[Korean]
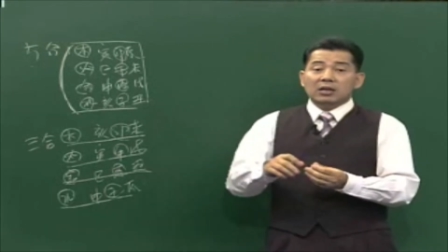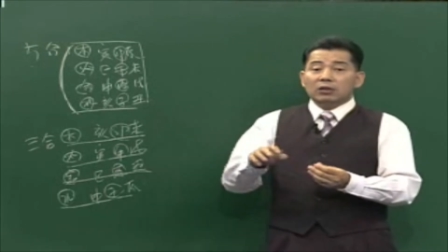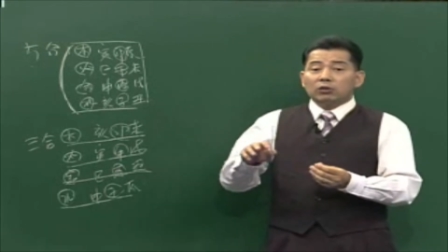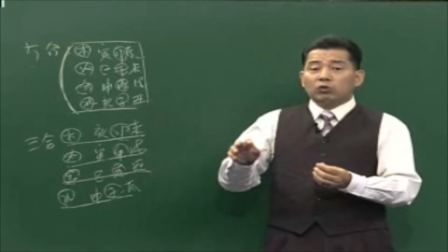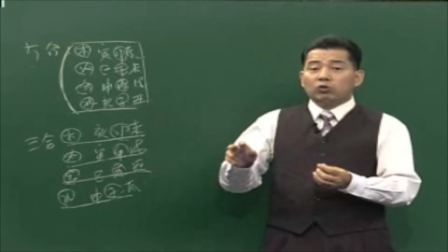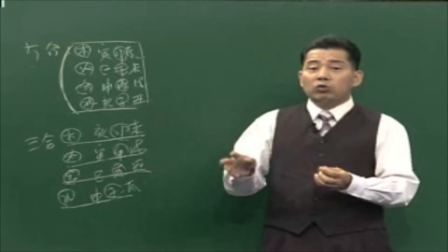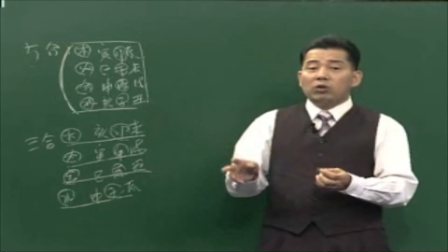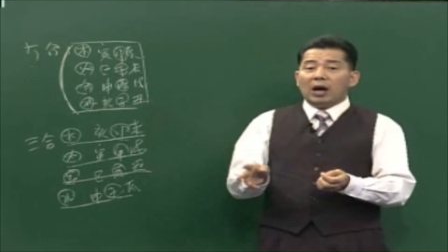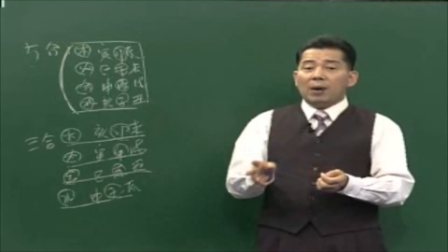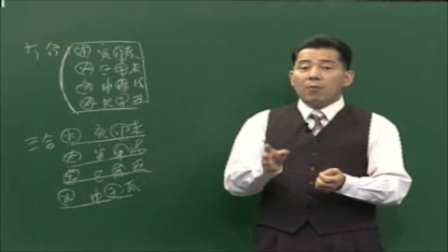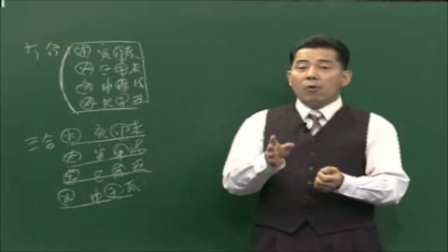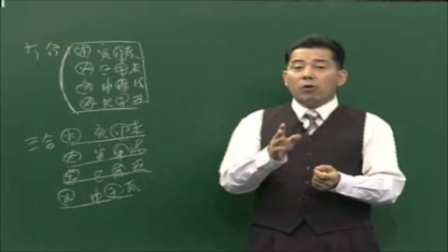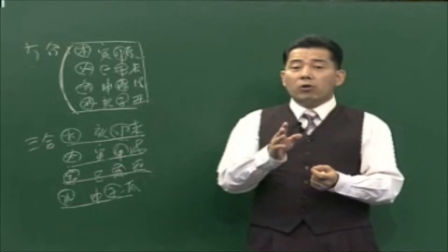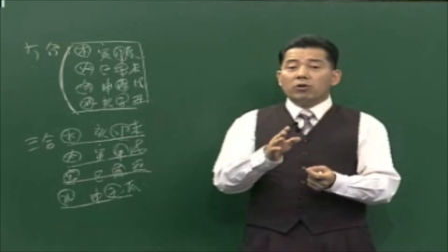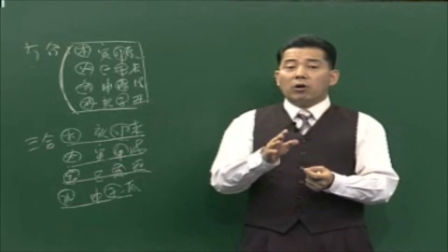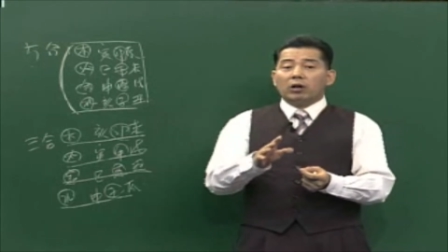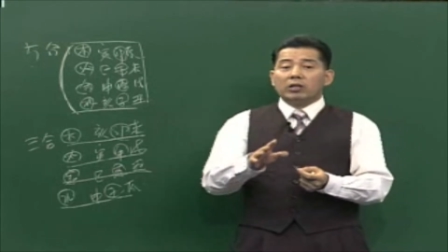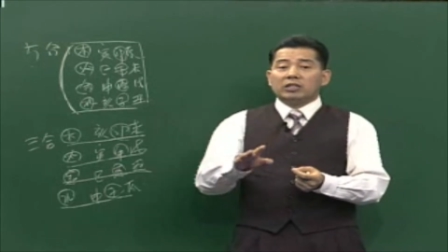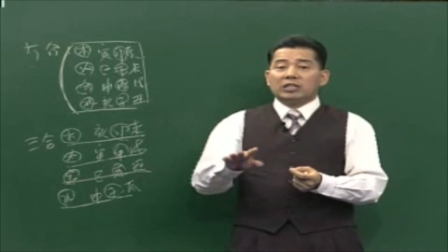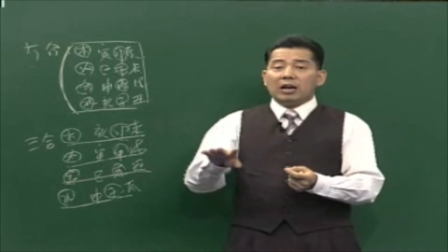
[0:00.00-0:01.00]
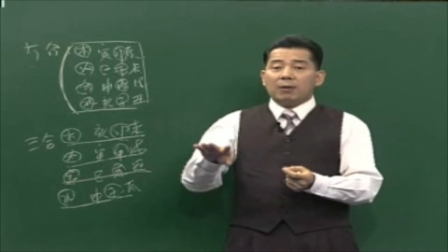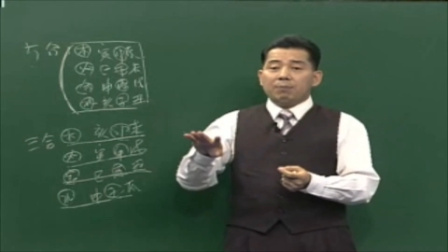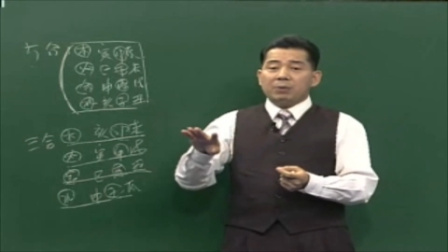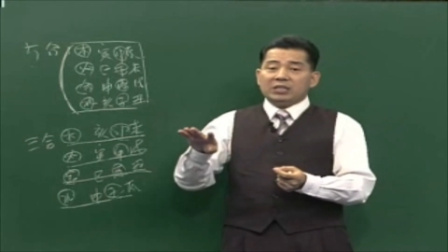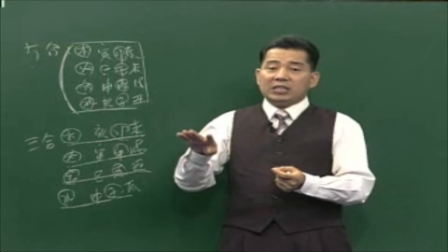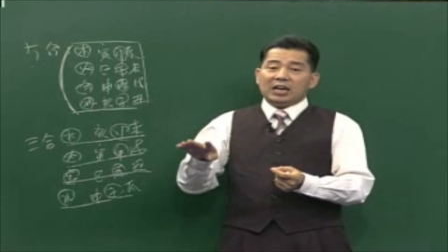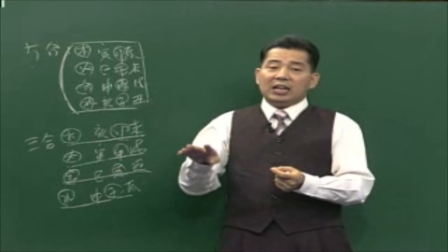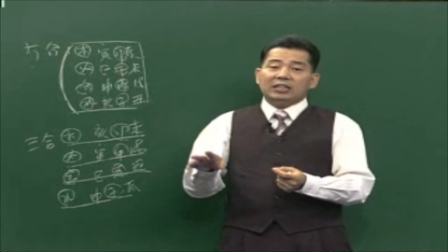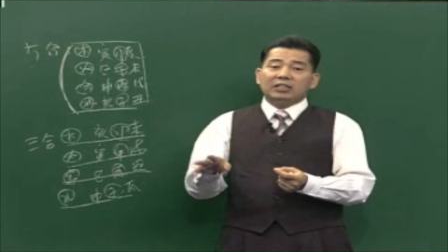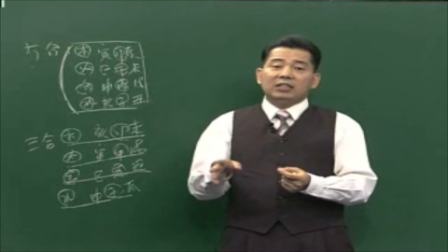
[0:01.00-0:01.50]
수와 목은
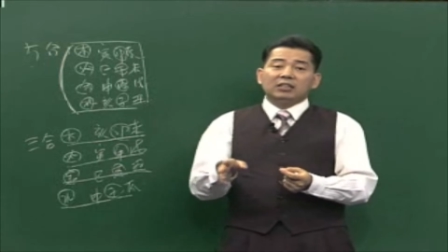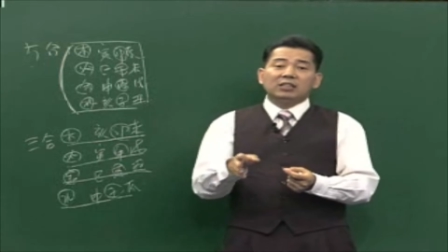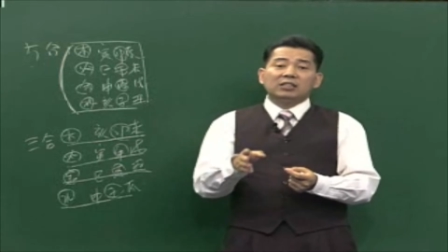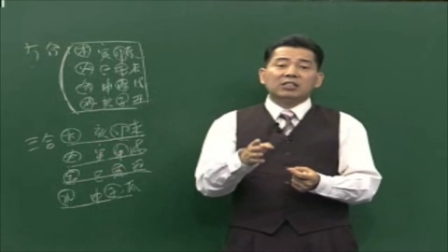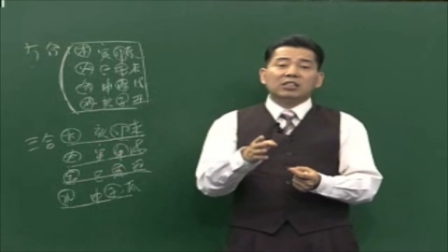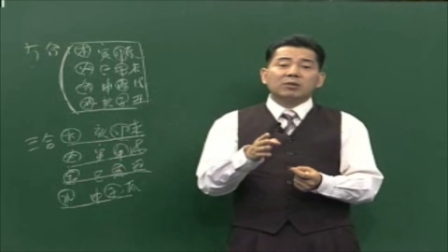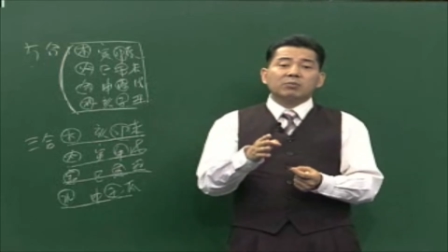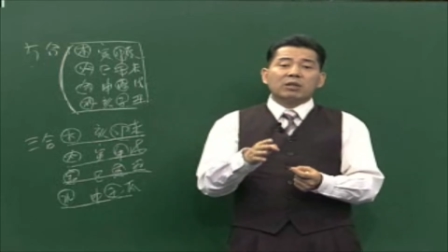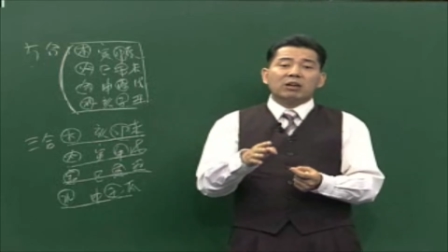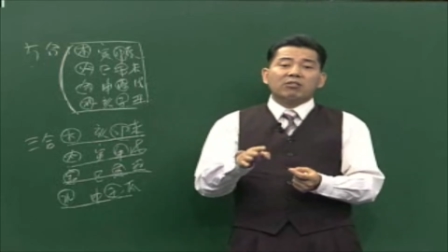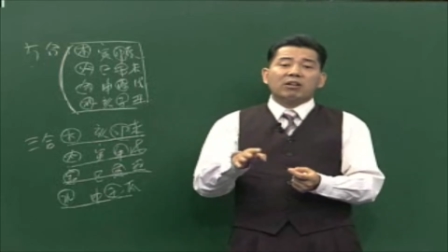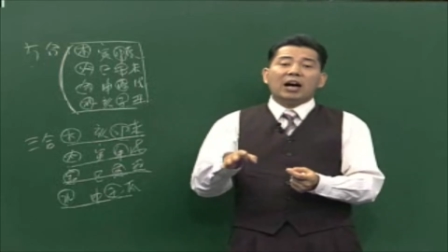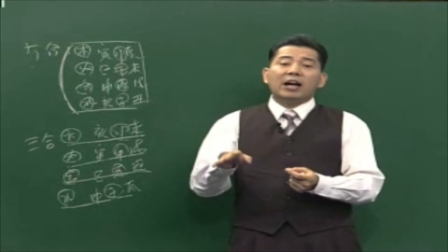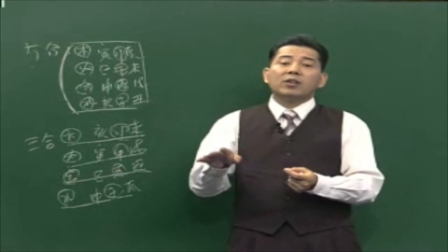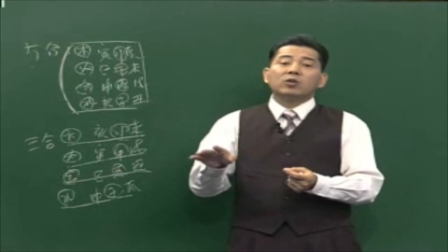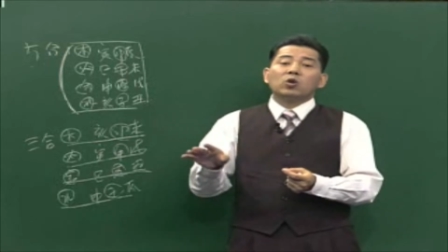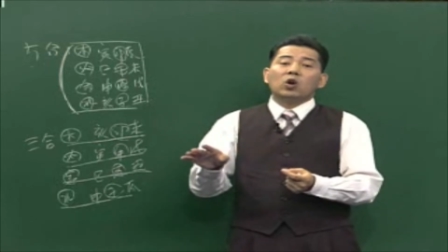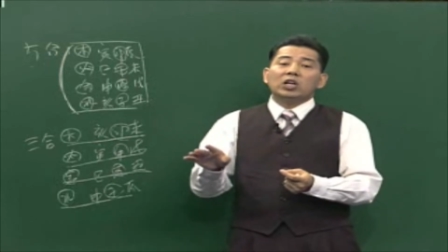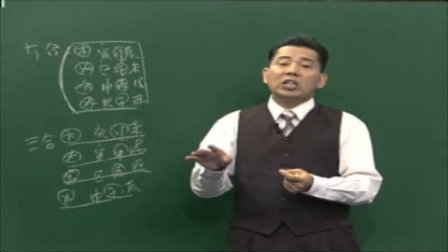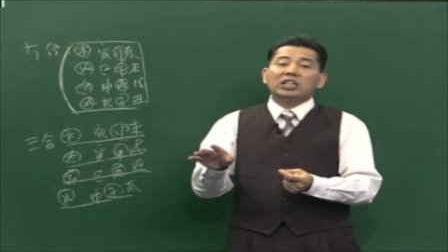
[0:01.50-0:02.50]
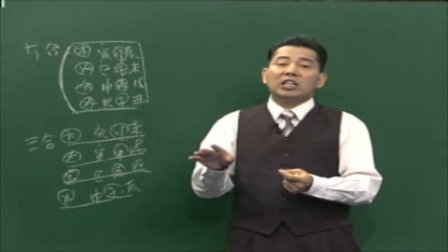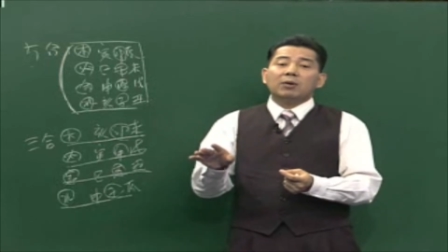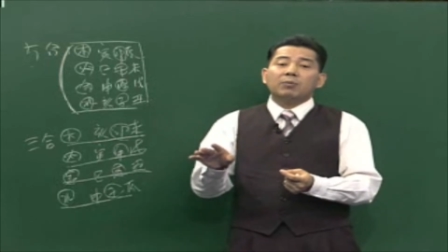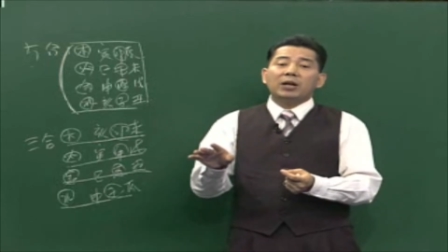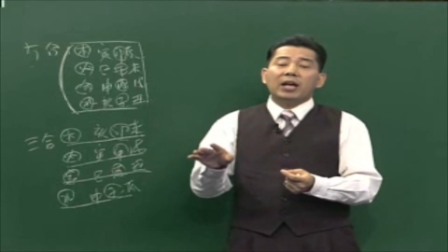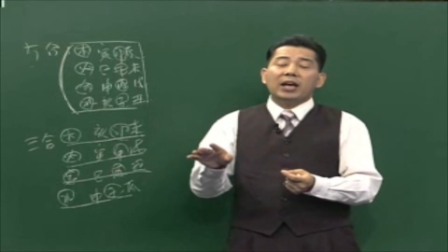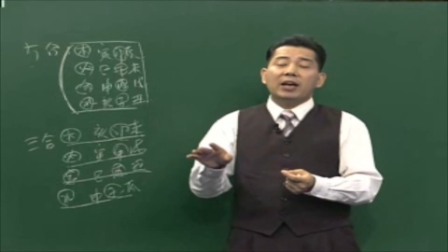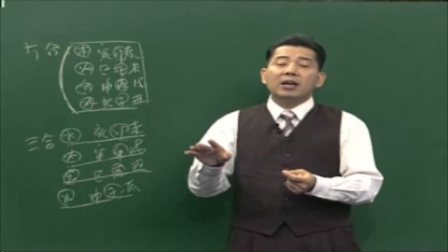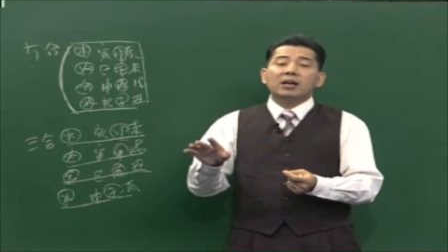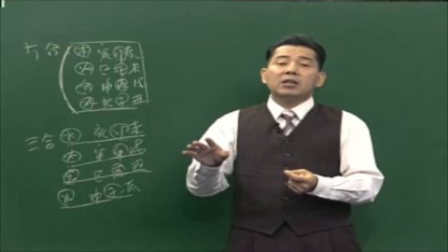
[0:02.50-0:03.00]
어차피 자기들의 흐름대로 가는 거기
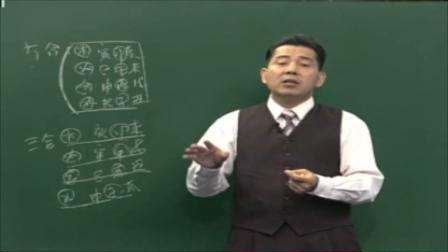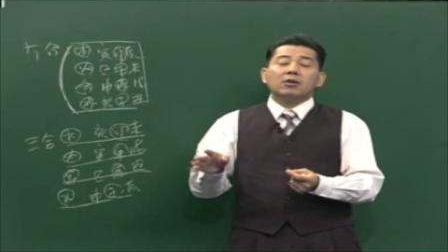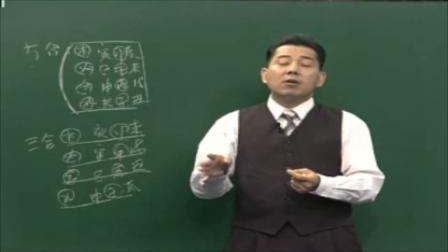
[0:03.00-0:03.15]
때문에